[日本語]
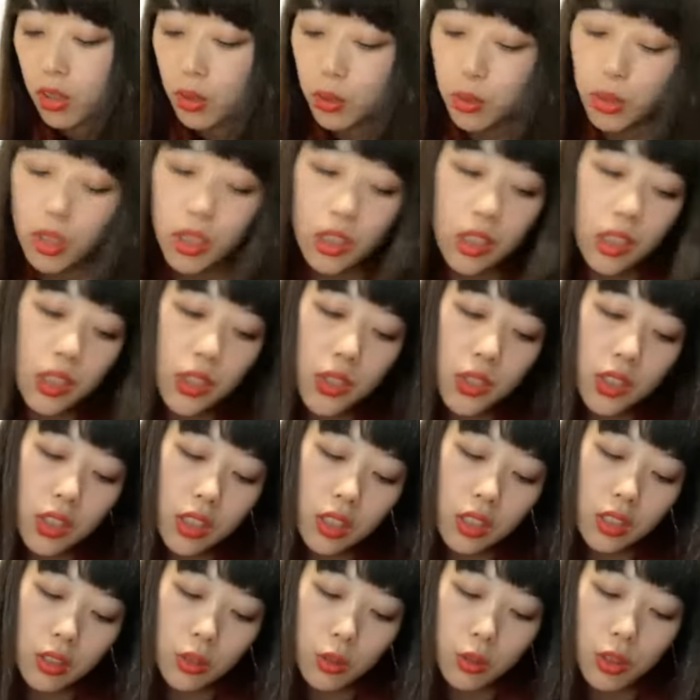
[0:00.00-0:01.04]
動画編集して
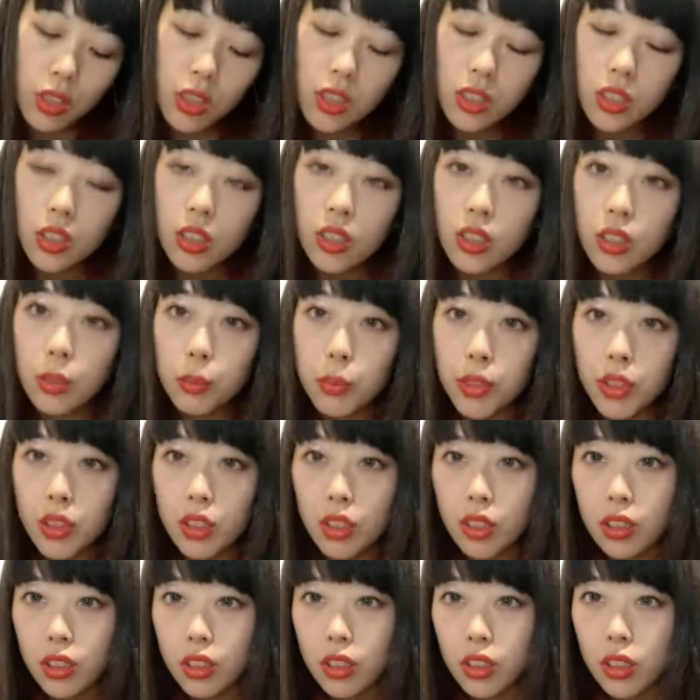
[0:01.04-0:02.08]
たらこんな時間になりました
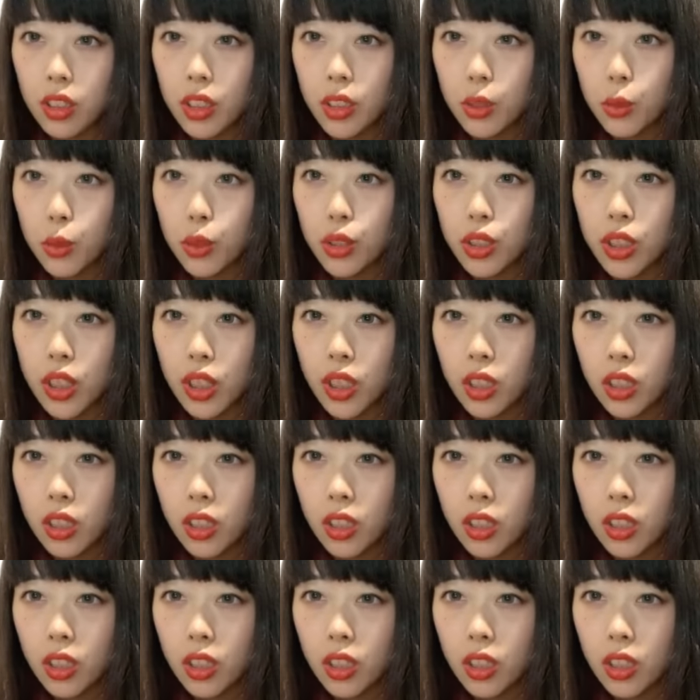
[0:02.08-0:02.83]
えらいこっちゃ